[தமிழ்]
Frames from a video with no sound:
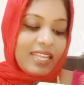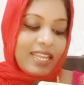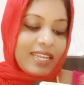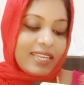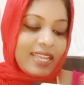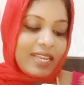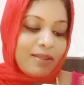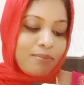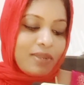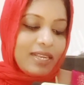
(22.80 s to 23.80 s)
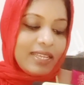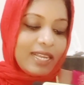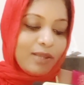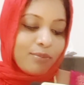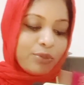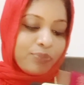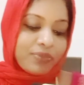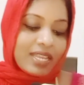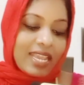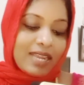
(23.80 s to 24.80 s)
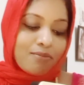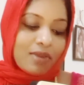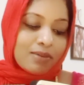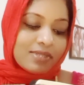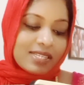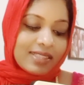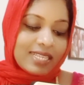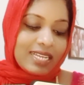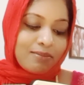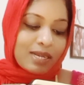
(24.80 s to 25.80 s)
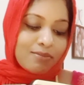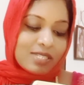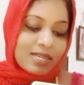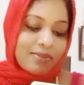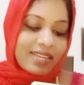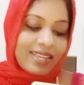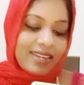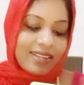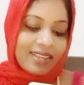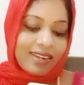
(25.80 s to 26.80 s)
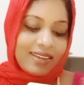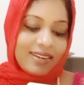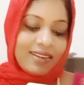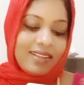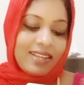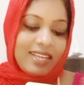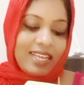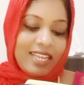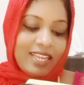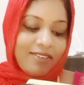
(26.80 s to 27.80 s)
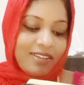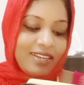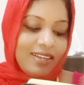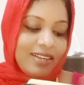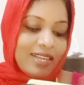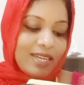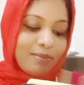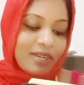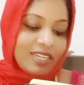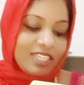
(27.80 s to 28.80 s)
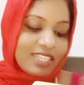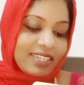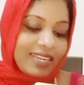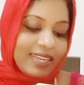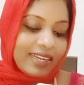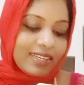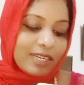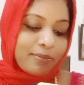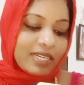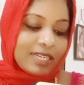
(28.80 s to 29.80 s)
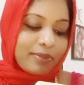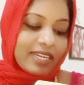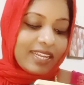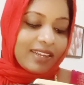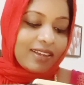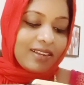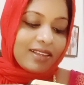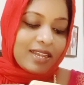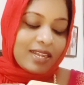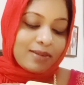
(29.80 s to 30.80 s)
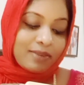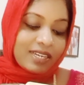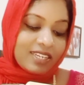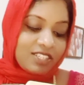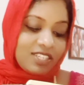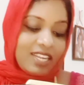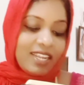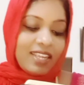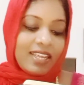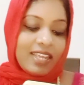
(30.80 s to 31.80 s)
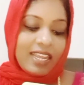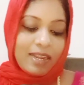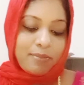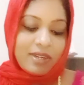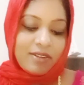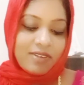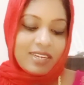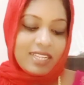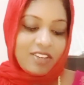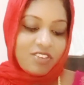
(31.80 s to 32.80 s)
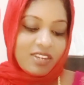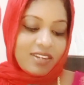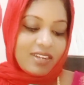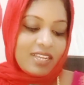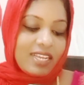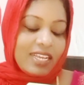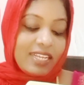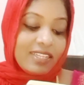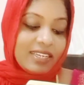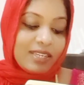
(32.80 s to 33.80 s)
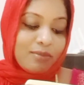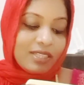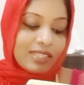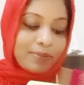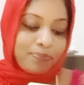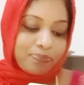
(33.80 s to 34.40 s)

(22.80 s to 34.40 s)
என் எலும்பில் எலும்பும் என் மாம்சத்தில் மாம்சமாய் இருக்கிறாள் இவள் மனுஷனில் எடுக்கப்பட்டபடியினால் மனுஷி எனப்படுவாள் என்றான் இது நிமித்தம்